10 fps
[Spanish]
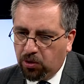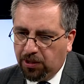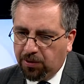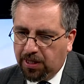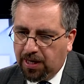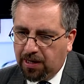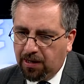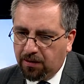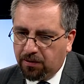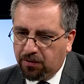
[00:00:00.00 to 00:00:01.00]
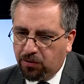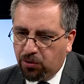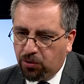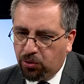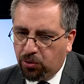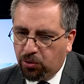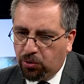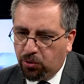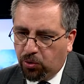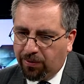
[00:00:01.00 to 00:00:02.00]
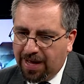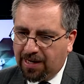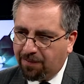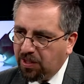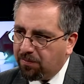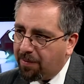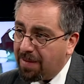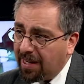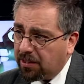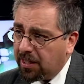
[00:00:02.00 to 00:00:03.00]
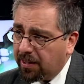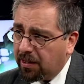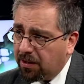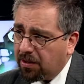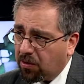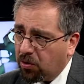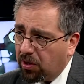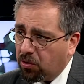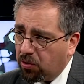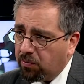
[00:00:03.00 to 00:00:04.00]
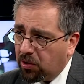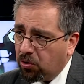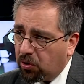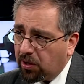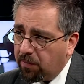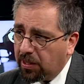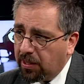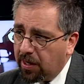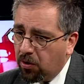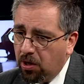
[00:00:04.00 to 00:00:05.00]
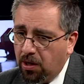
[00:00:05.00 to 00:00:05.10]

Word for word: liberal no va a la misma marcha que el desarrollo económico norteamericano,